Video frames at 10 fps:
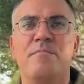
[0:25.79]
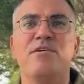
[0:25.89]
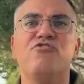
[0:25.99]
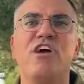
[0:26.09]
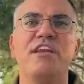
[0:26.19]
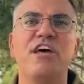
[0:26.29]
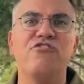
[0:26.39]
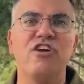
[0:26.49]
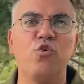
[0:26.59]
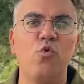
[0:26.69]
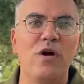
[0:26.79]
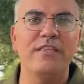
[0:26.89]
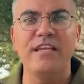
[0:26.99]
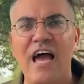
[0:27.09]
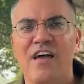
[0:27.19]
بشأن نشاط
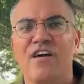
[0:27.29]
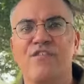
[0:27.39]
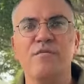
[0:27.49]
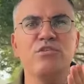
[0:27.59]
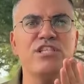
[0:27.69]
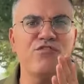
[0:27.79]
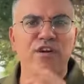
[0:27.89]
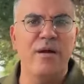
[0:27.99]
قوتنا في مستشفى